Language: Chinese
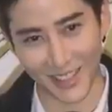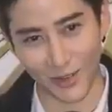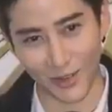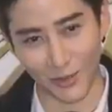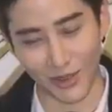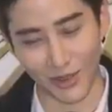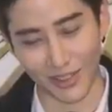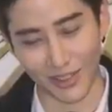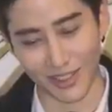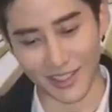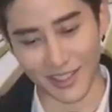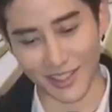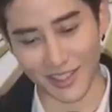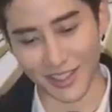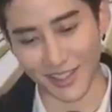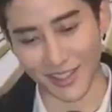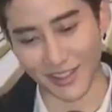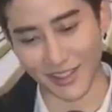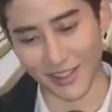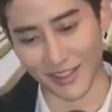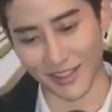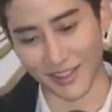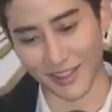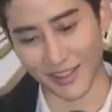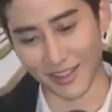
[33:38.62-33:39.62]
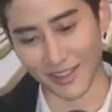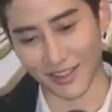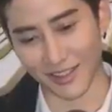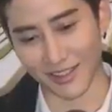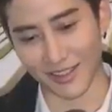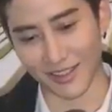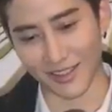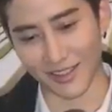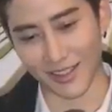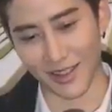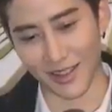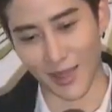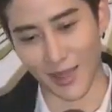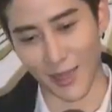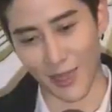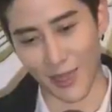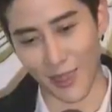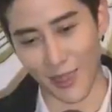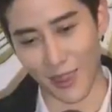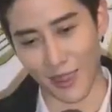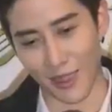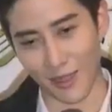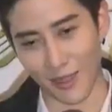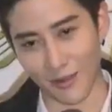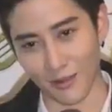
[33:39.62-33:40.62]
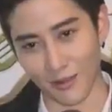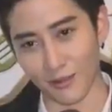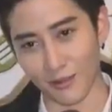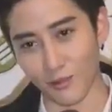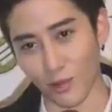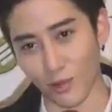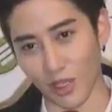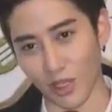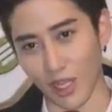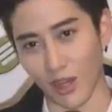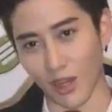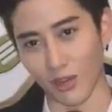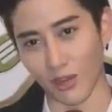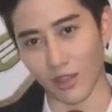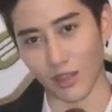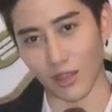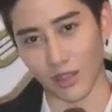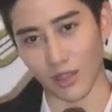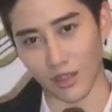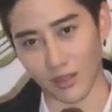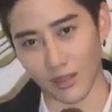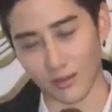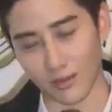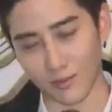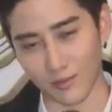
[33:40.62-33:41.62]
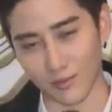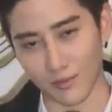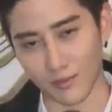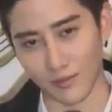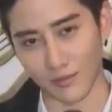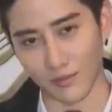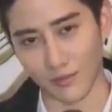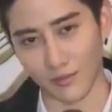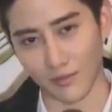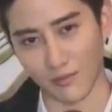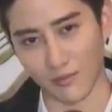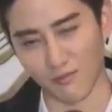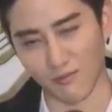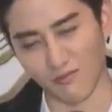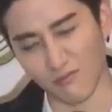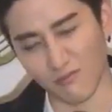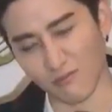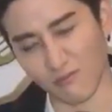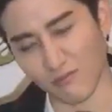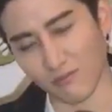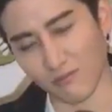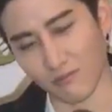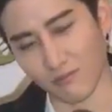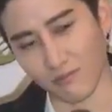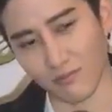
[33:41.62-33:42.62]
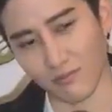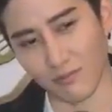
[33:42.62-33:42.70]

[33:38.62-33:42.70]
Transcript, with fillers: 忘记了，我老了。哦，好，